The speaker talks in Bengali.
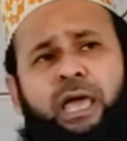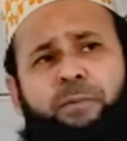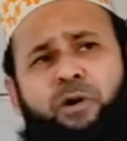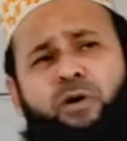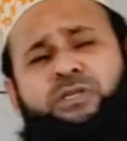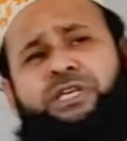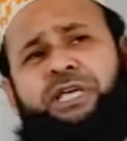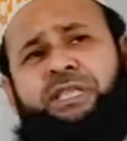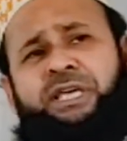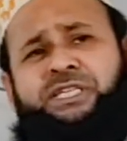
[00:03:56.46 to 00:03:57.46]
এবং
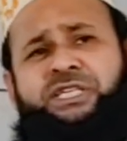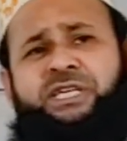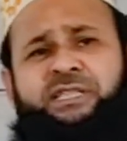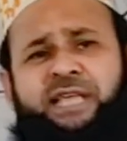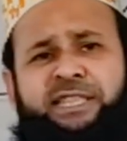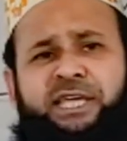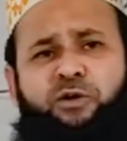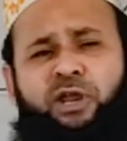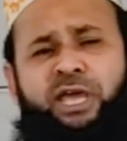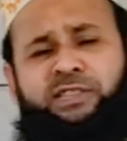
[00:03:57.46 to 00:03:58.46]
সে দেশ তাদের
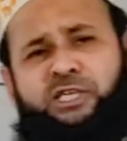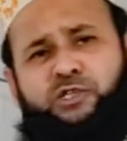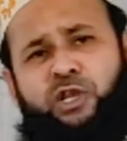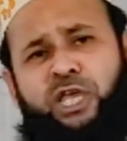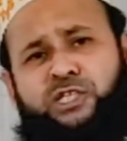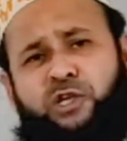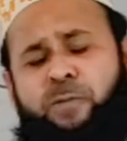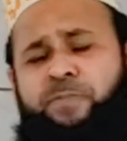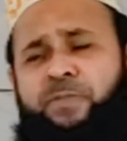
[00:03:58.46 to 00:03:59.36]
করায়ত্তে চলে আসলো